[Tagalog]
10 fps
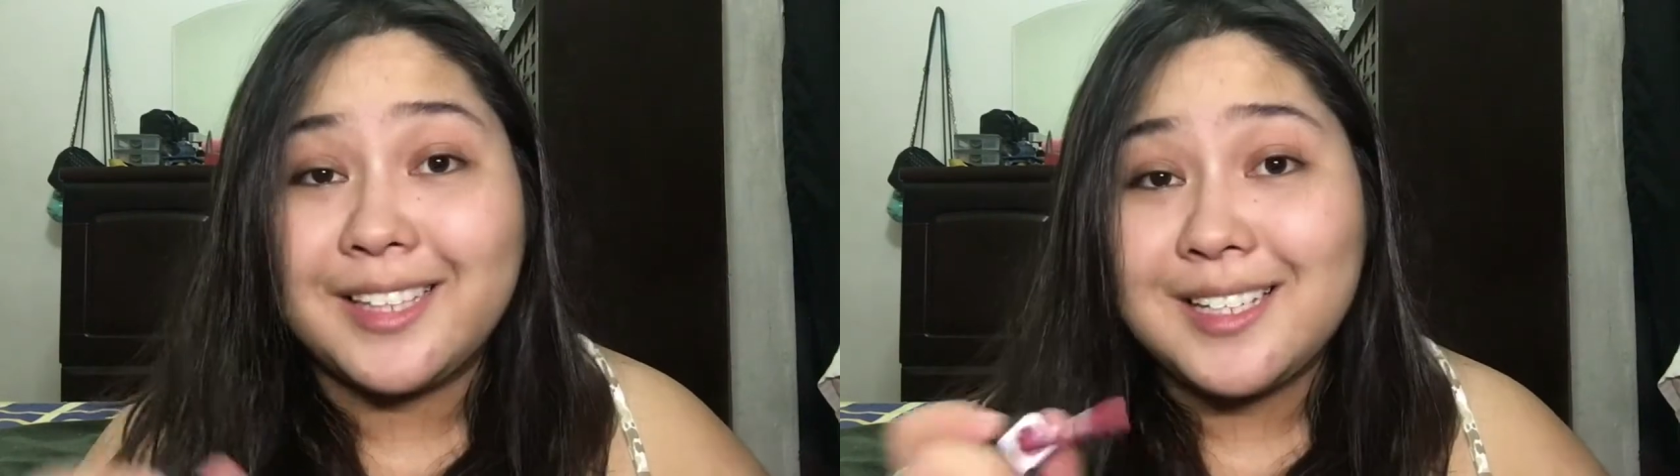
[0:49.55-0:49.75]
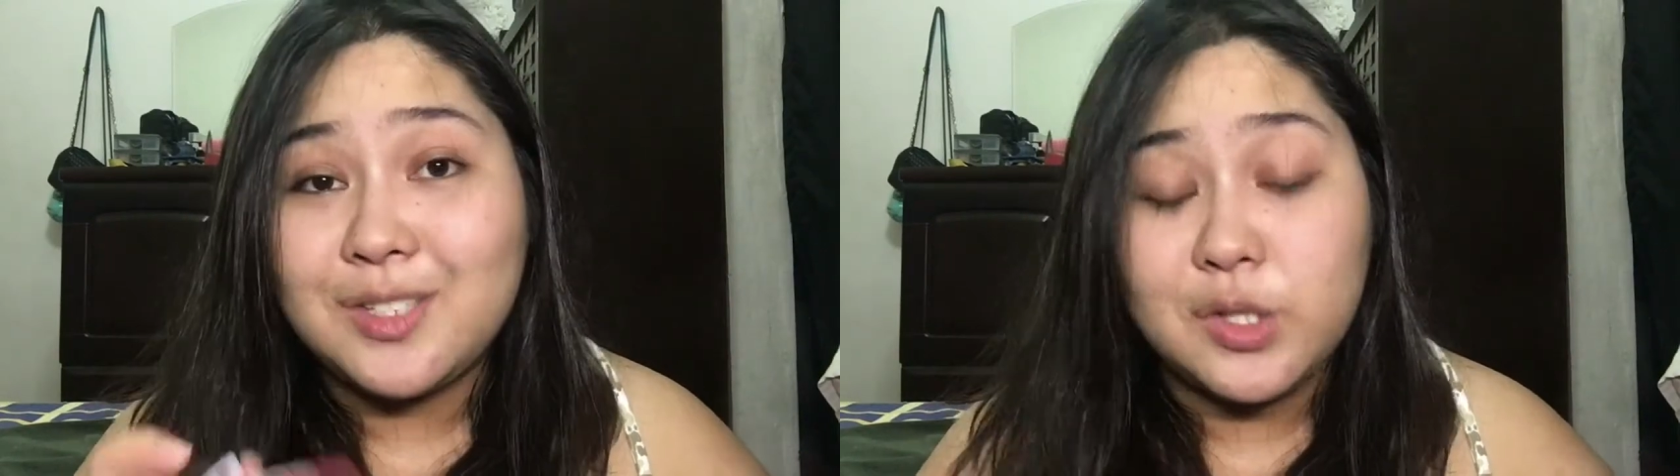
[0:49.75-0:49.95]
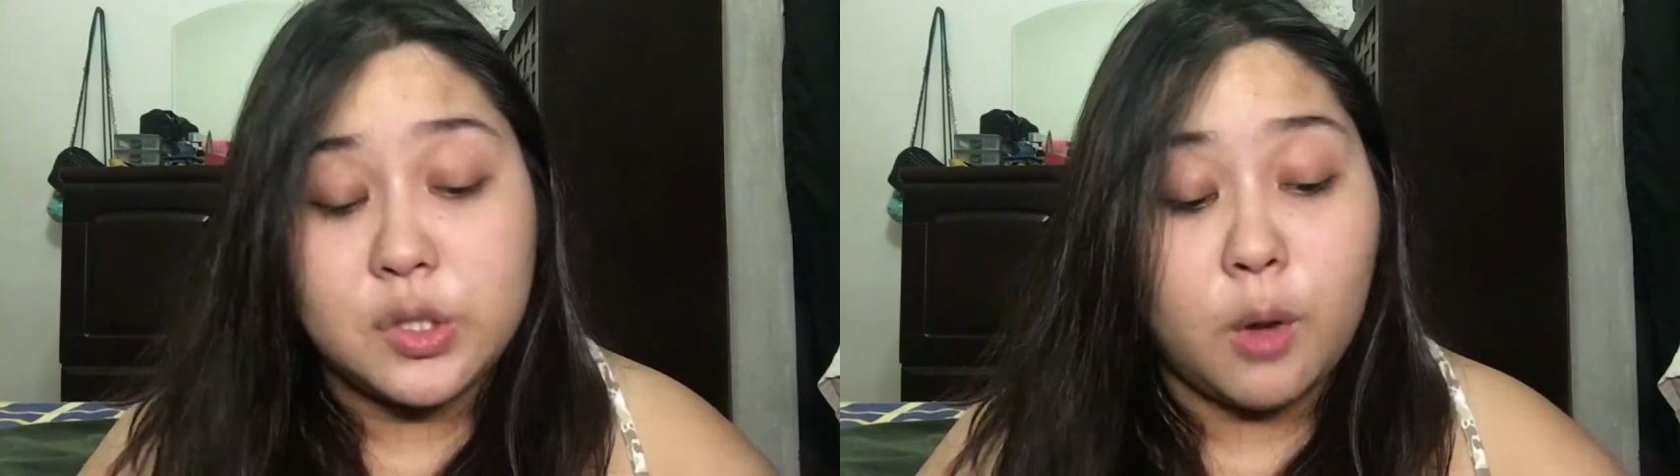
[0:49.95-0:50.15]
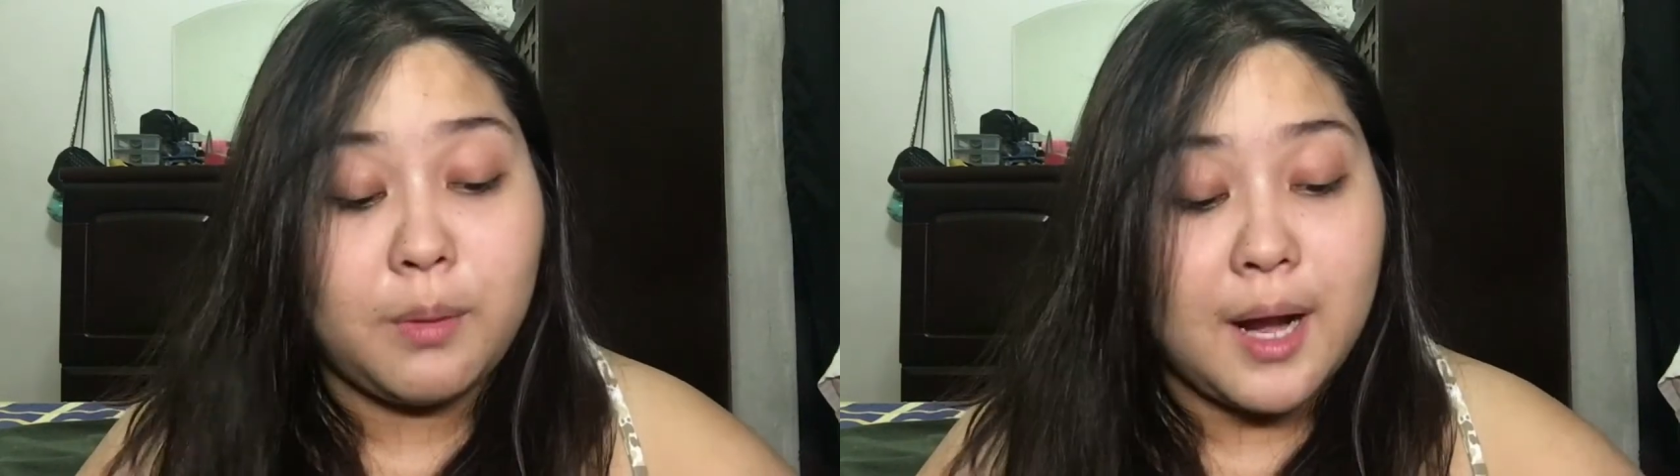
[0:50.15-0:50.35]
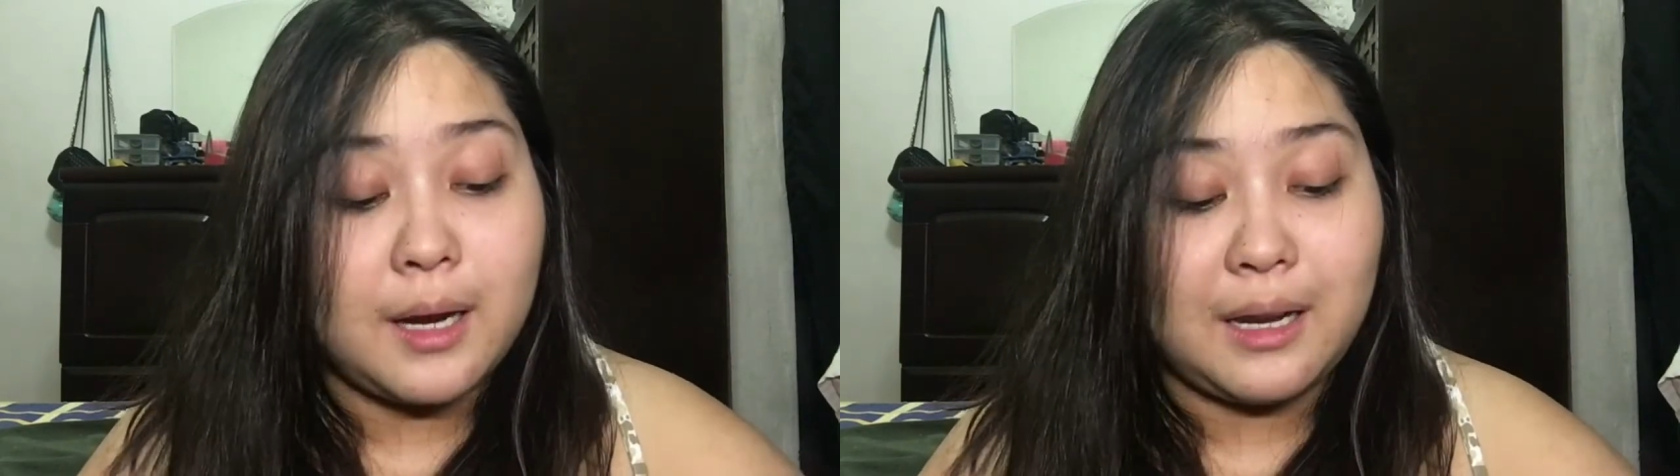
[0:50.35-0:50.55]
is
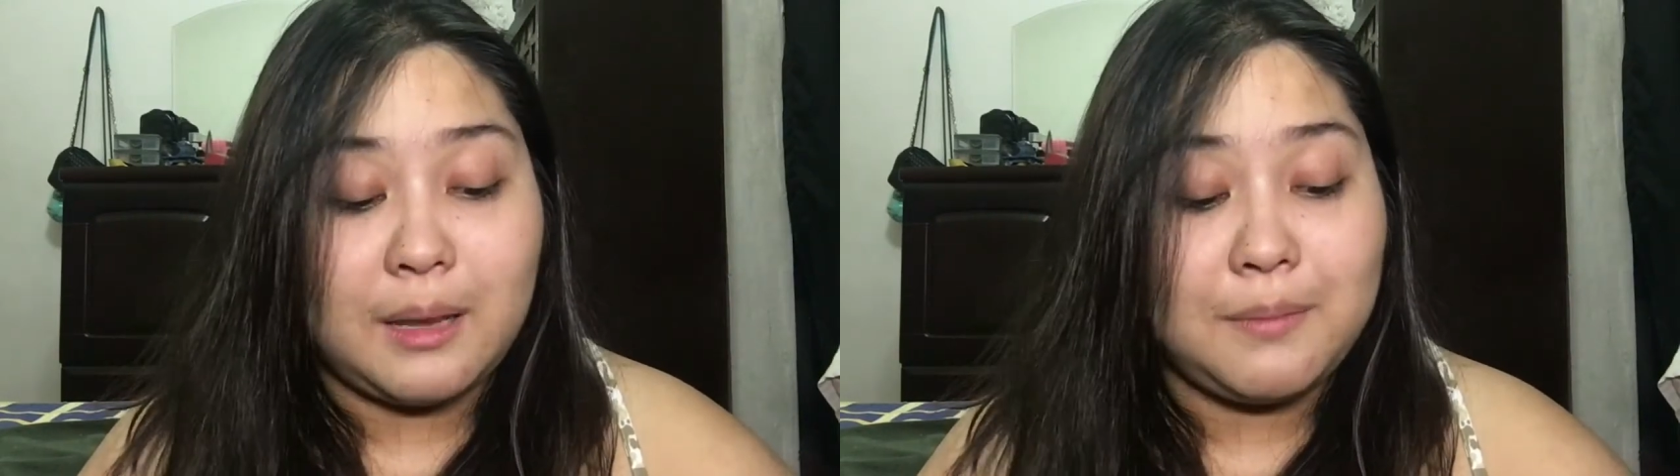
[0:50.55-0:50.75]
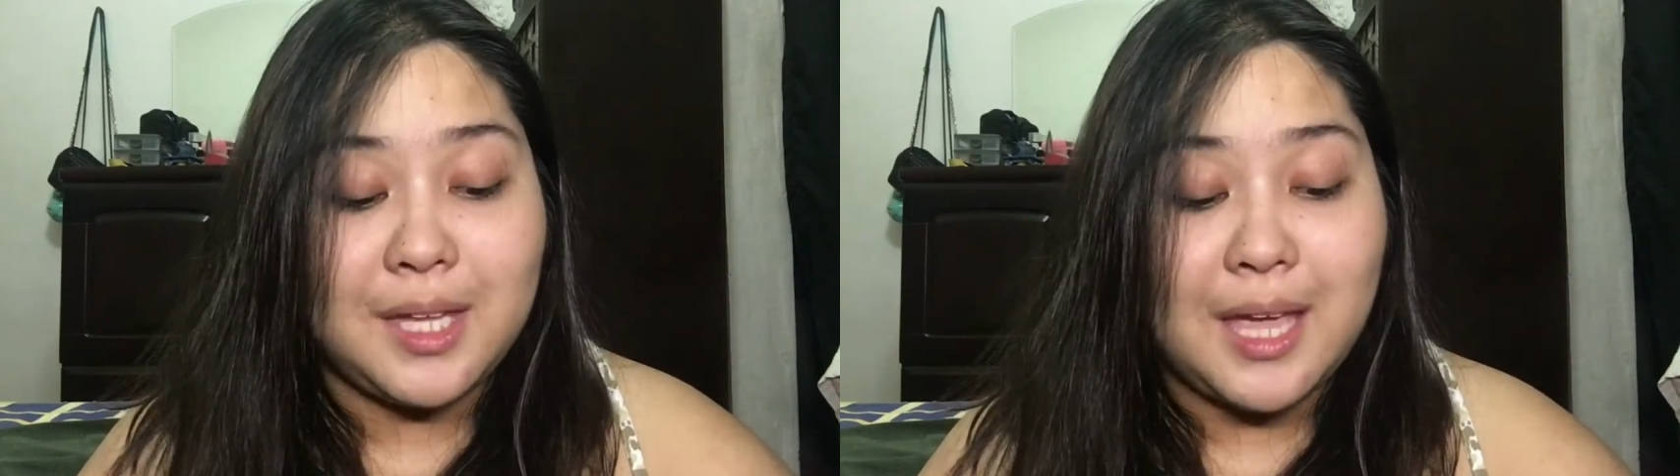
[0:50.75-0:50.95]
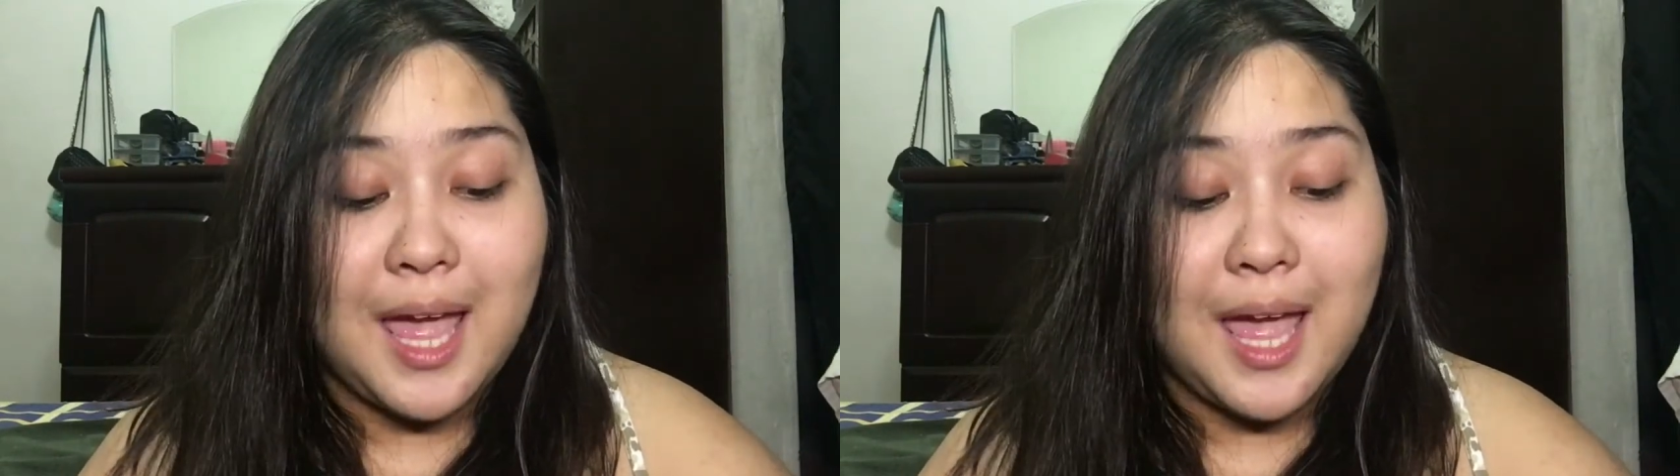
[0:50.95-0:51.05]
sobrang creamy